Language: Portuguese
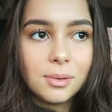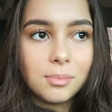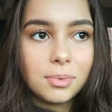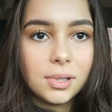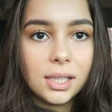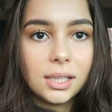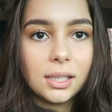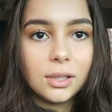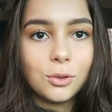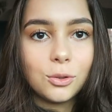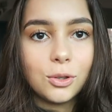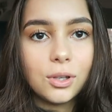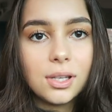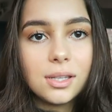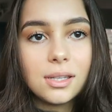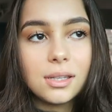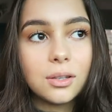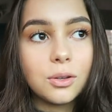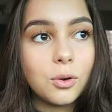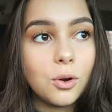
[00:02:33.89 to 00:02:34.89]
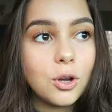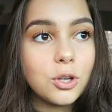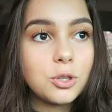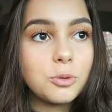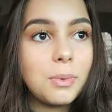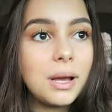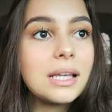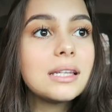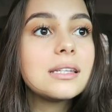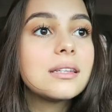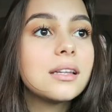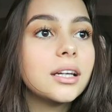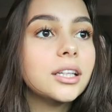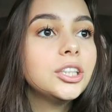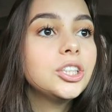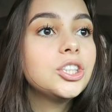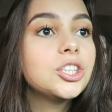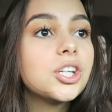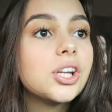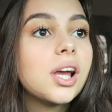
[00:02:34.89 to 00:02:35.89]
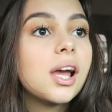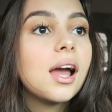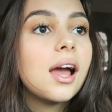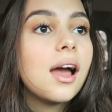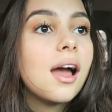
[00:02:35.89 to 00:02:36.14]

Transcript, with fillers: empreendedores. Então eu gosto bastante.